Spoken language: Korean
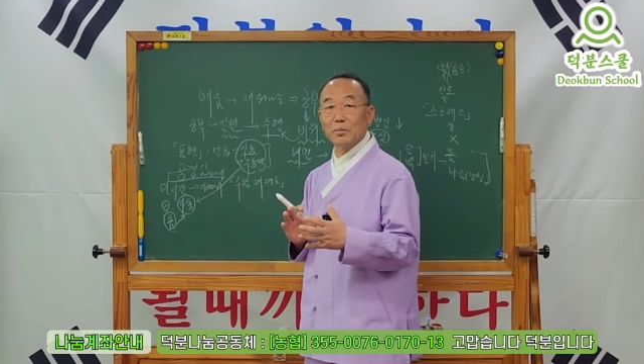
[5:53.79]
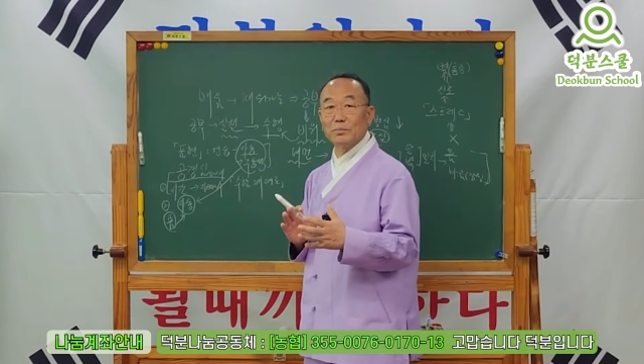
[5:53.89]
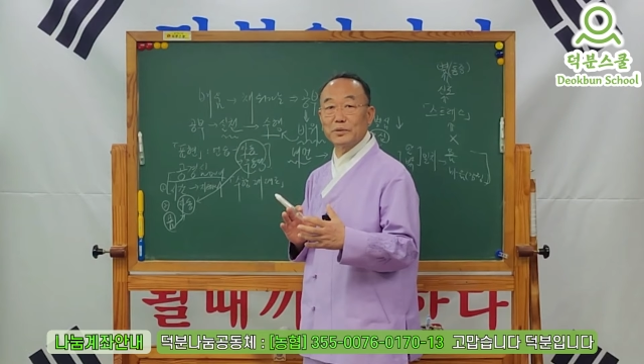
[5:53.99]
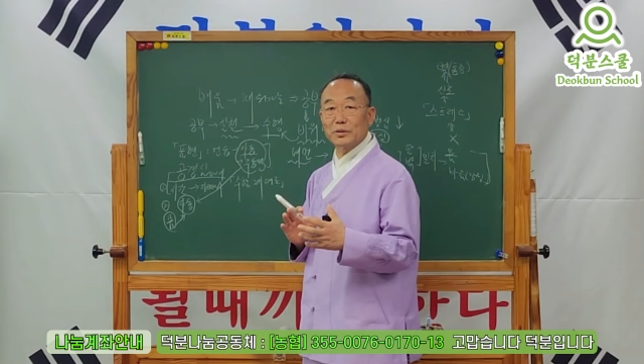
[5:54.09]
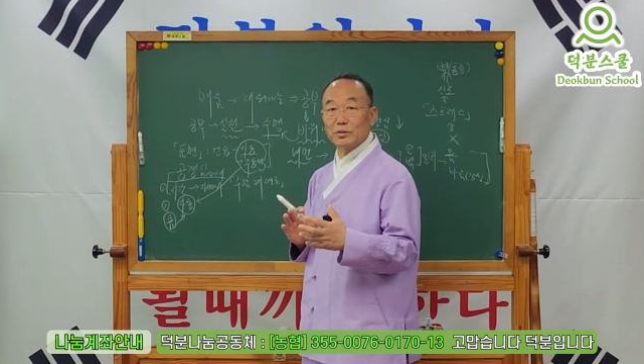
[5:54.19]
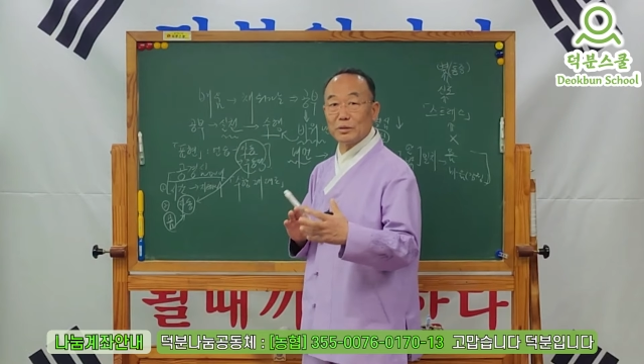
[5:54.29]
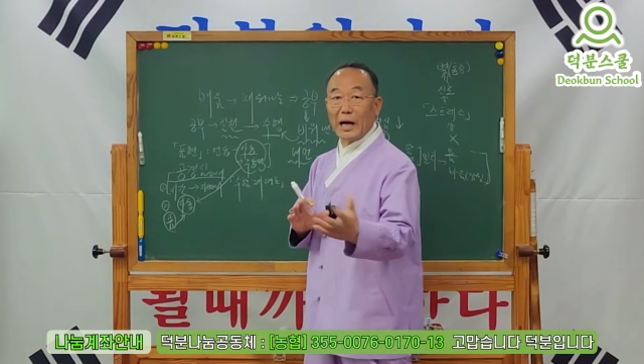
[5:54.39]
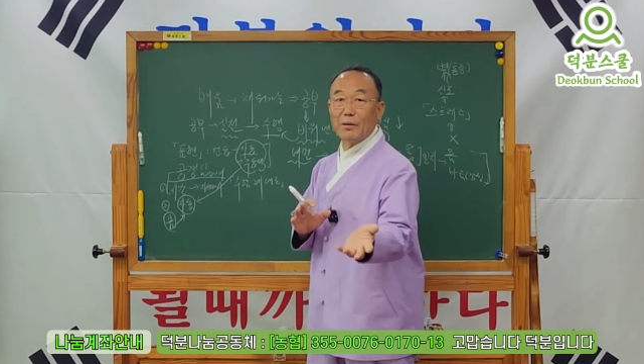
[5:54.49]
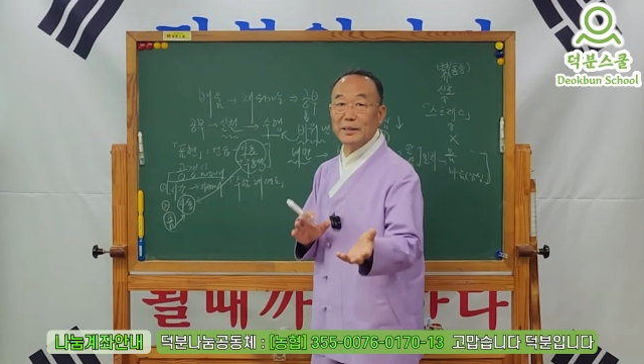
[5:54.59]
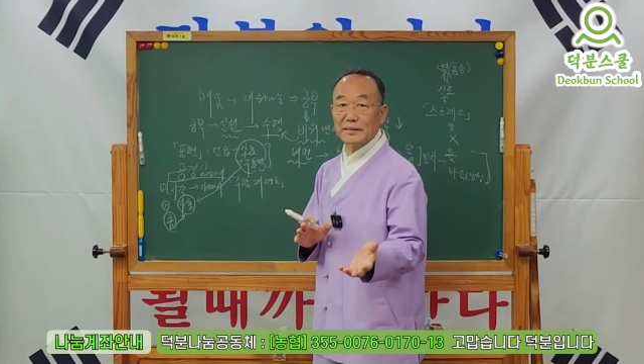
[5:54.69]
몸쪽으로
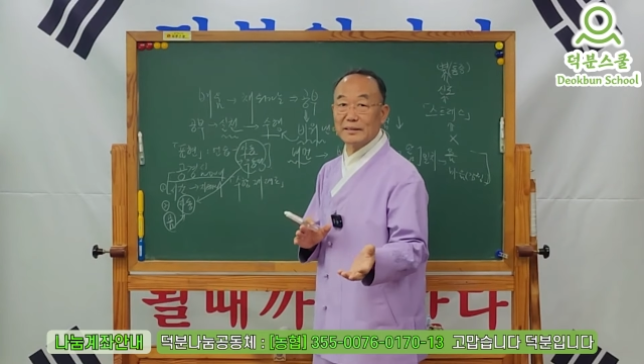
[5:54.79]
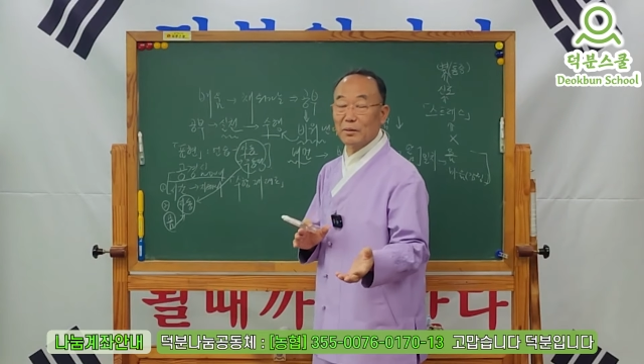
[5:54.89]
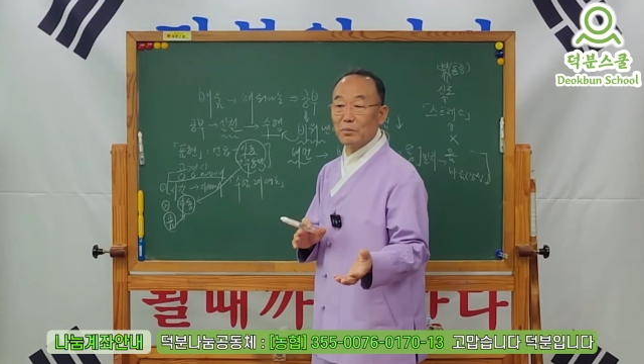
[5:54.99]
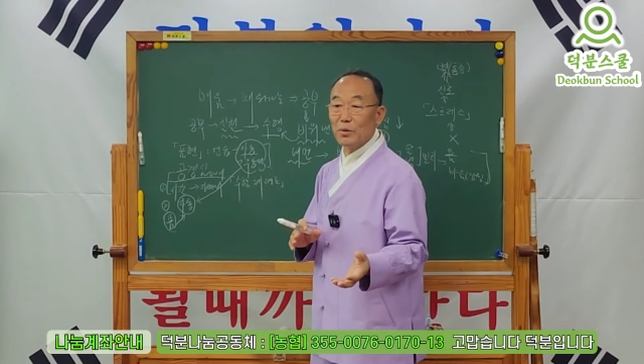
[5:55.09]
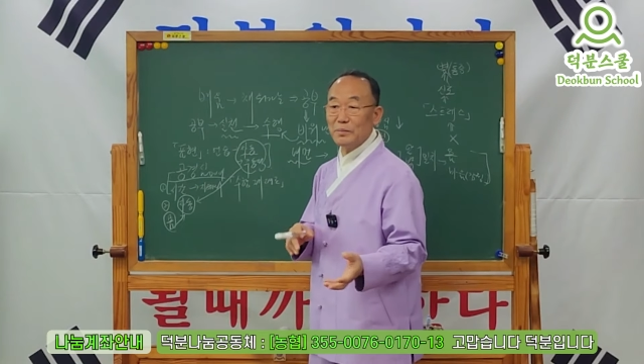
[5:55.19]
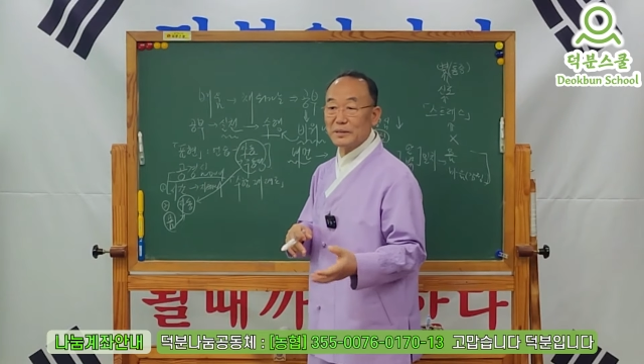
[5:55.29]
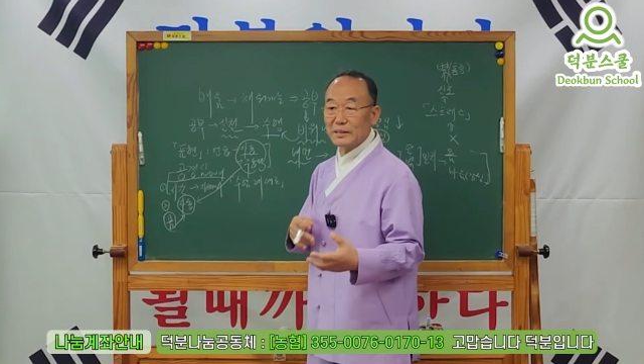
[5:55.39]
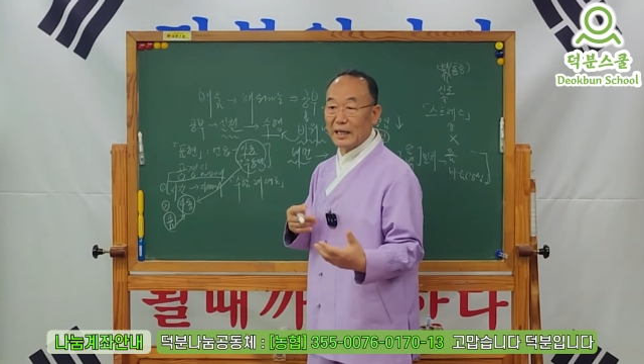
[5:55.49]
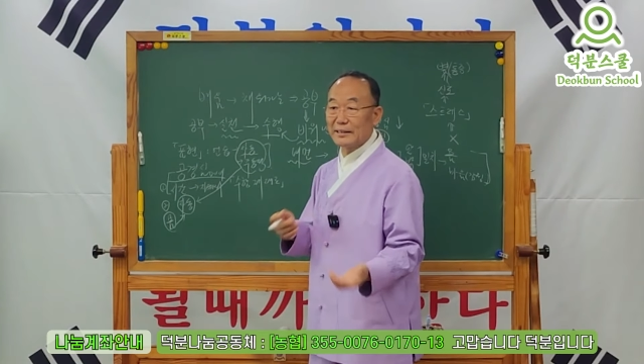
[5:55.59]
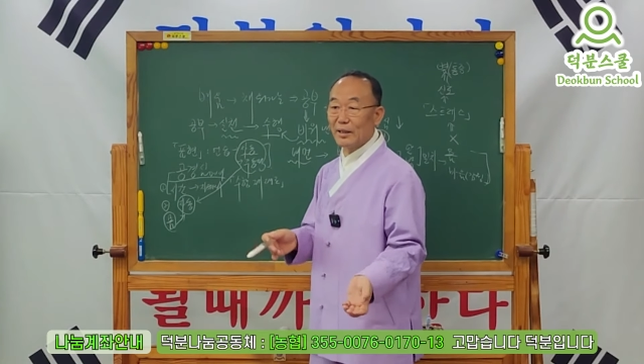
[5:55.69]
나와야 되는데
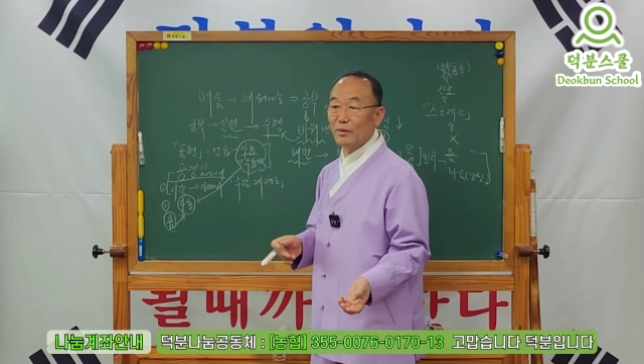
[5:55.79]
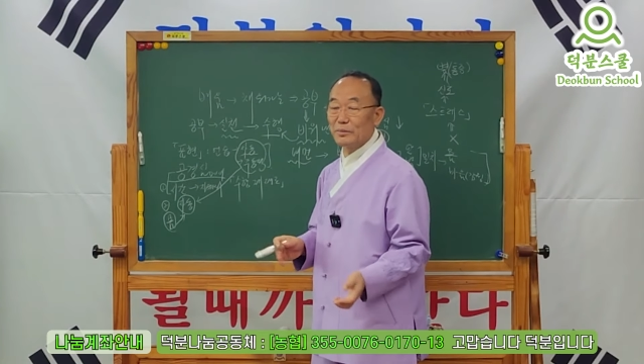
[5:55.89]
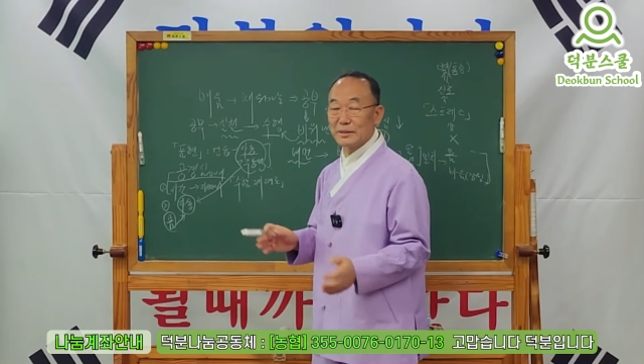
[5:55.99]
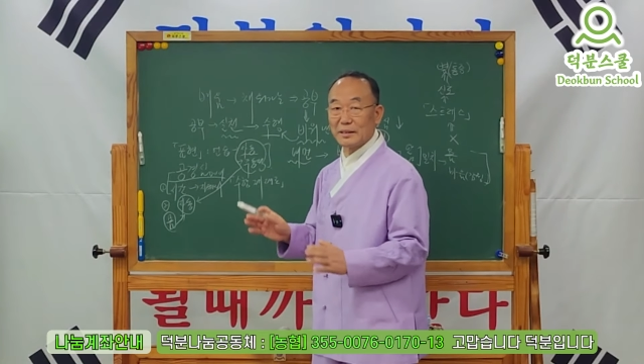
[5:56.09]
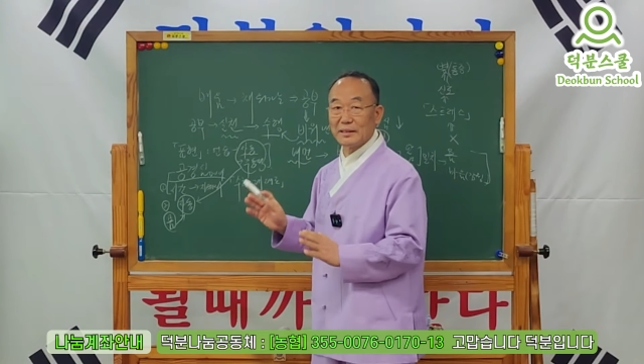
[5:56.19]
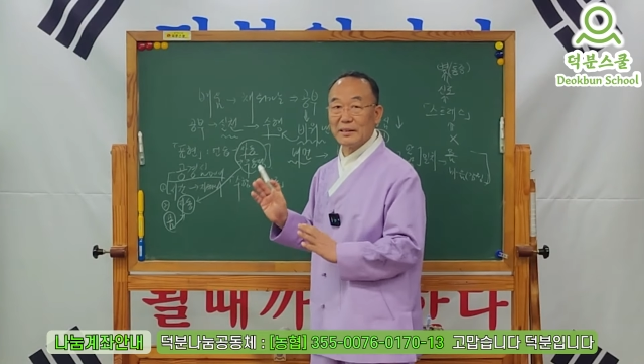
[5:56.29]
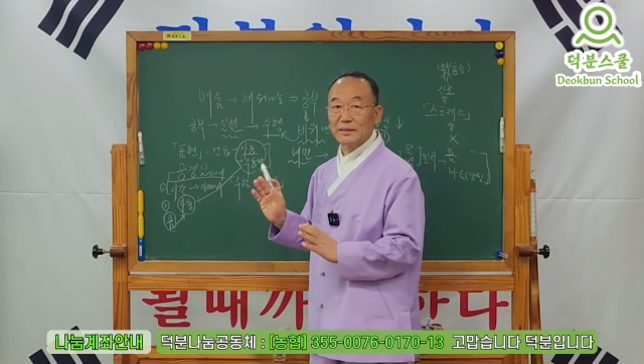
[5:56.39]
몸에서는 안 나오면 이제